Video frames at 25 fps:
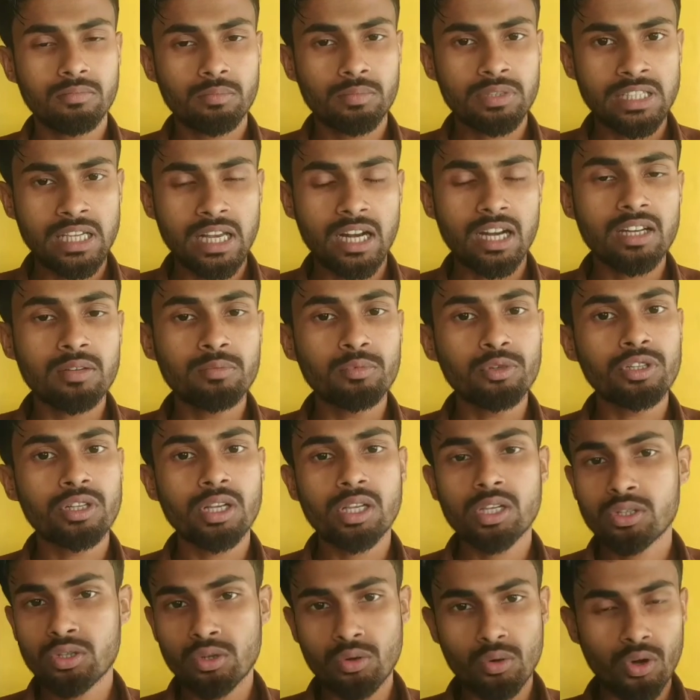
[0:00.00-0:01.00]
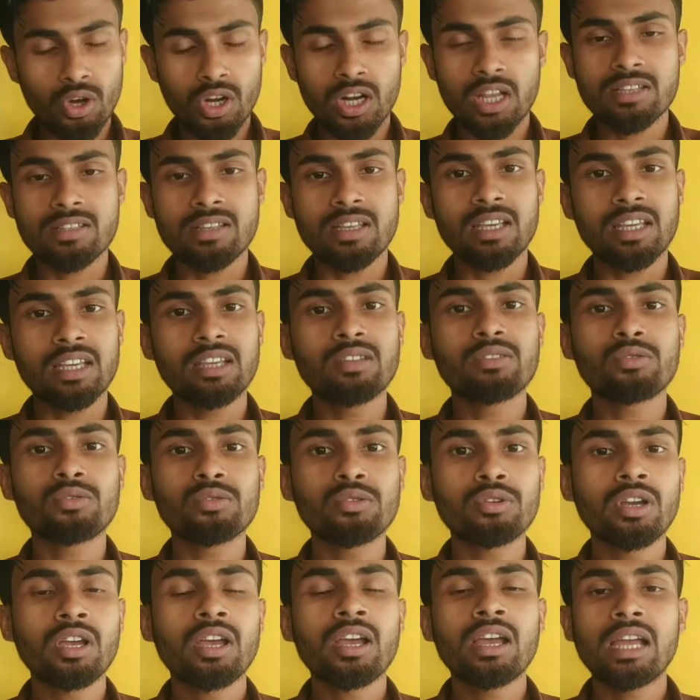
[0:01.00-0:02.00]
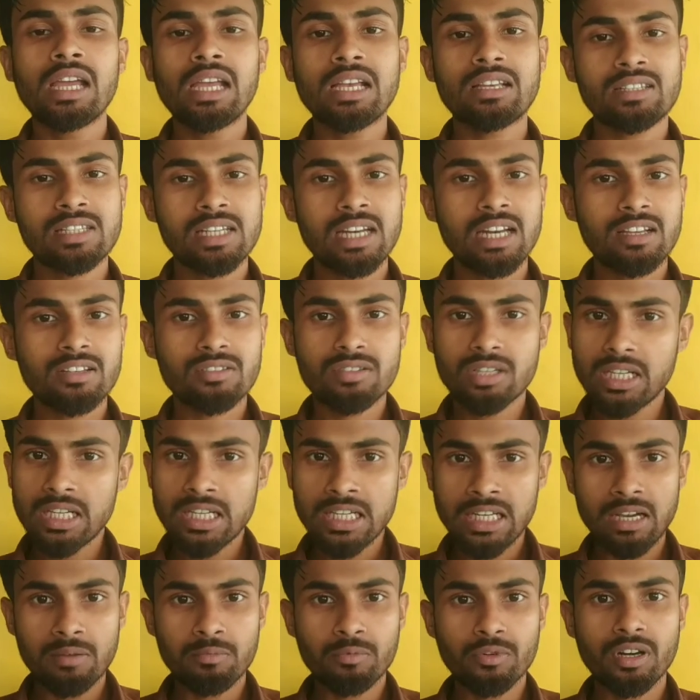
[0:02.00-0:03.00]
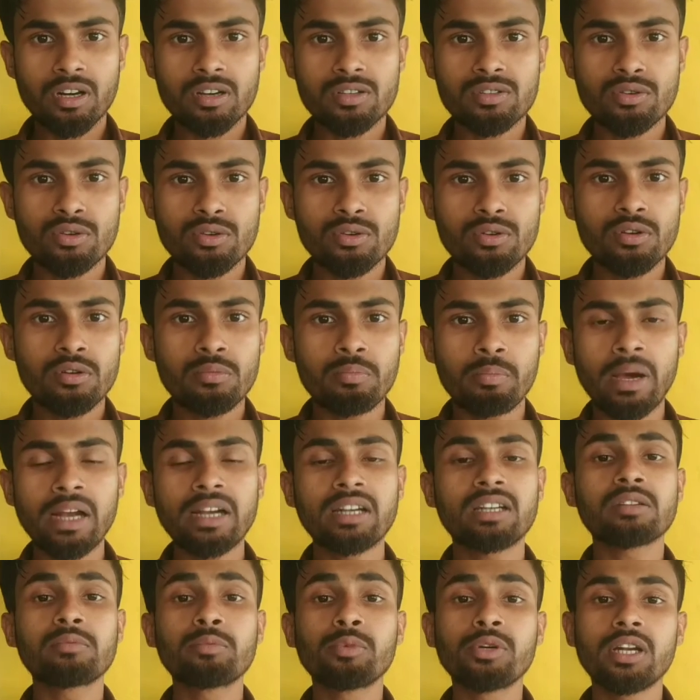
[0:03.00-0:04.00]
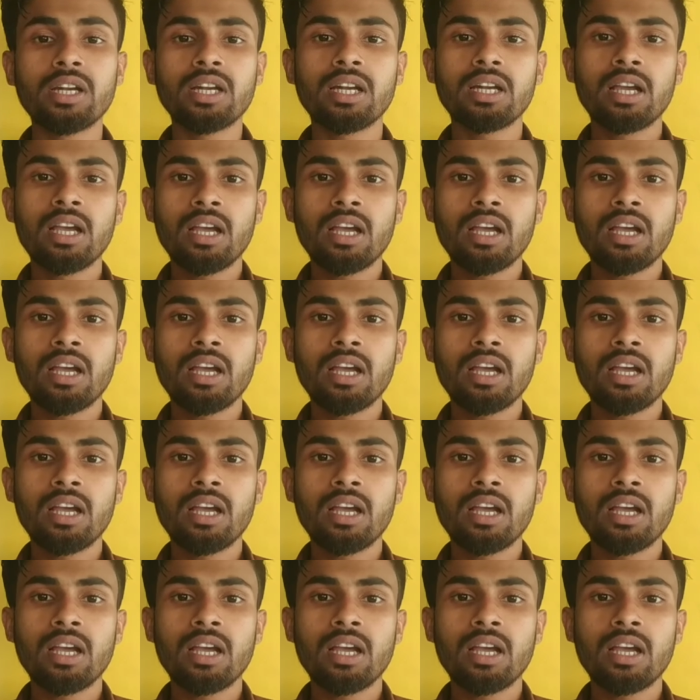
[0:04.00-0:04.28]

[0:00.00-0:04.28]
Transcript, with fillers: চ্যানেলে মনিটাইজেশন অন আছে কিন্তু এক্সট্রা কিছু ইনকাম করার জন্য মাল্টিমুল